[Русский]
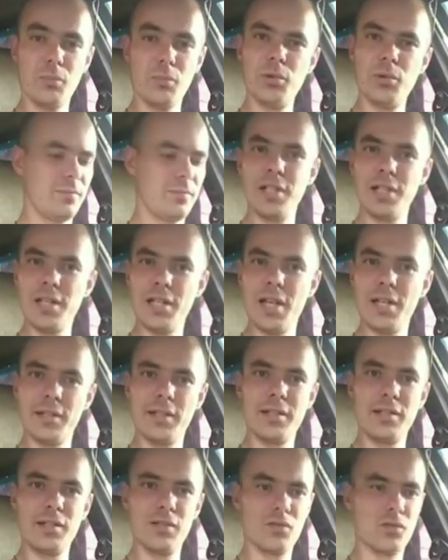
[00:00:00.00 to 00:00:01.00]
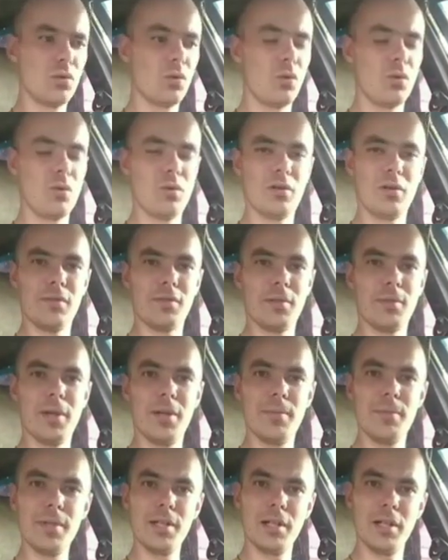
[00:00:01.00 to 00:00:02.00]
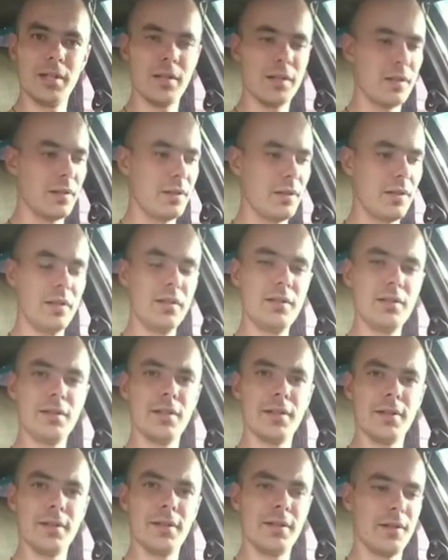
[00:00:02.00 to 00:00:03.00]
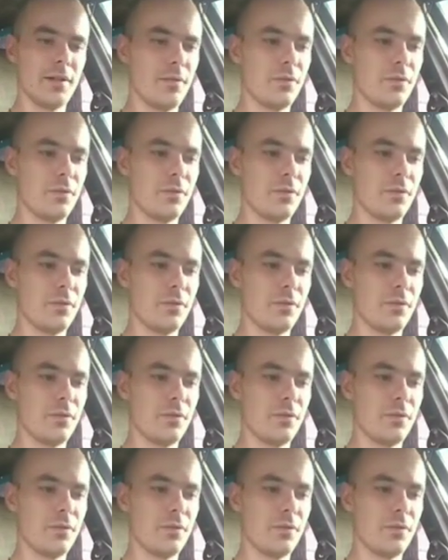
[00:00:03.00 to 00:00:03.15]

влиять на езду автомобиля или нет?